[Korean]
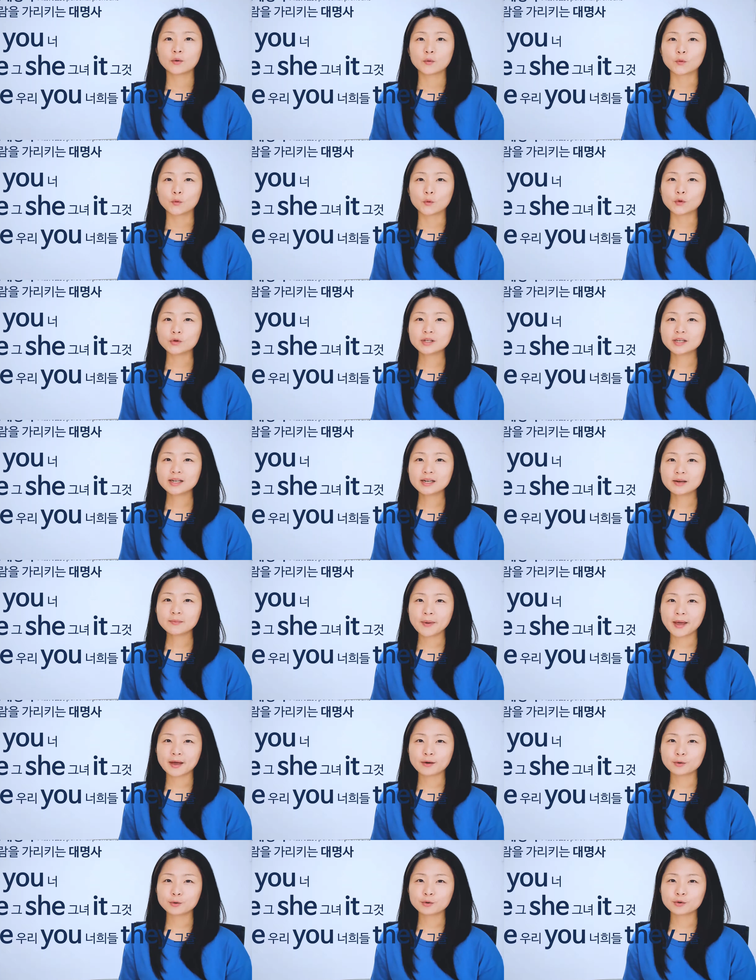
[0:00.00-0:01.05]
오늘
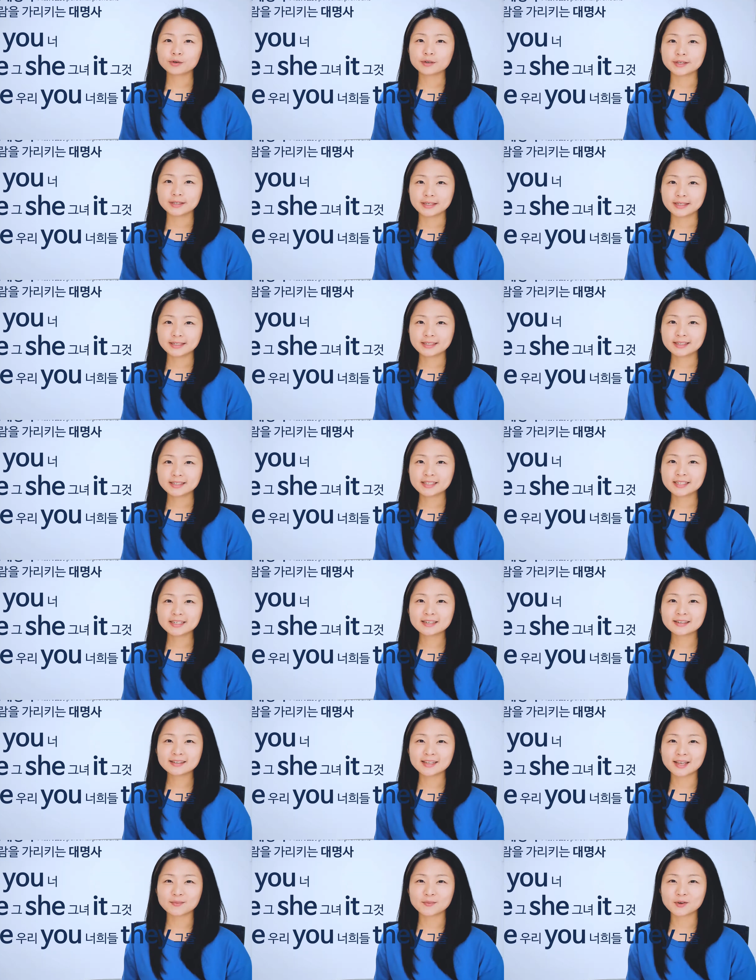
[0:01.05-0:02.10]
배울
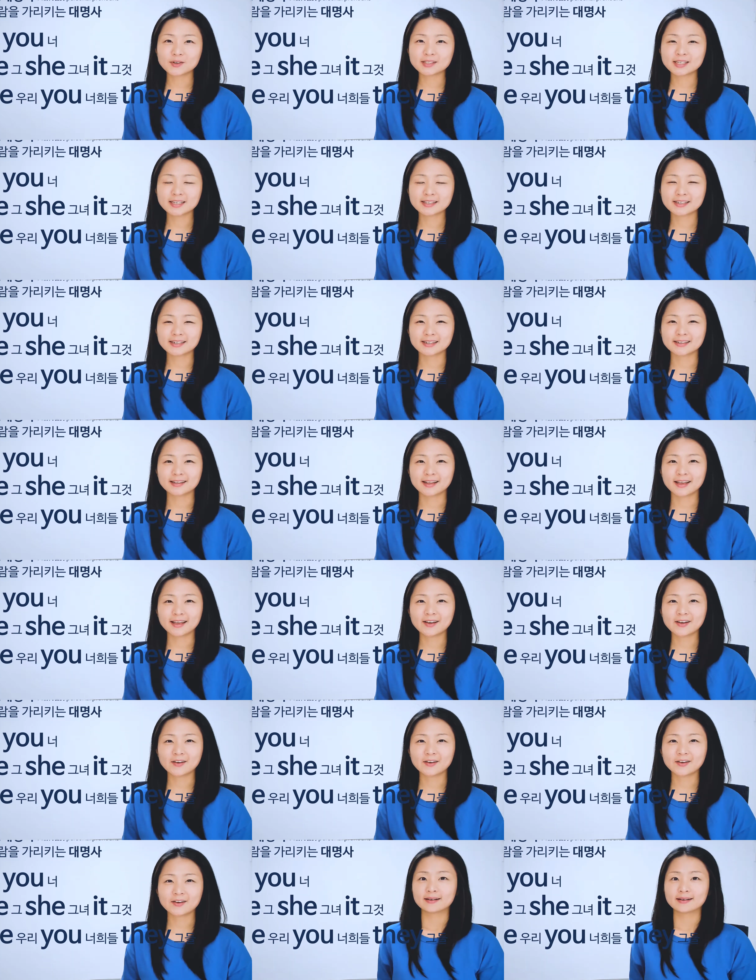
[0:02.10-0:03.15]
인칭
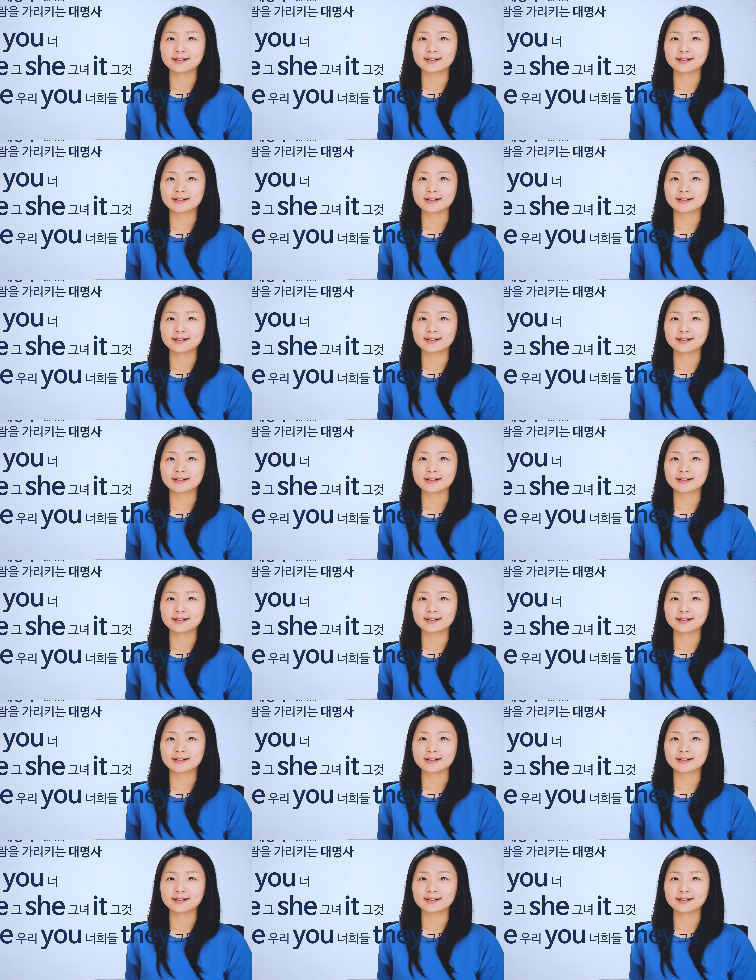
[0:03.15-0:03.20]
대명사들인데요.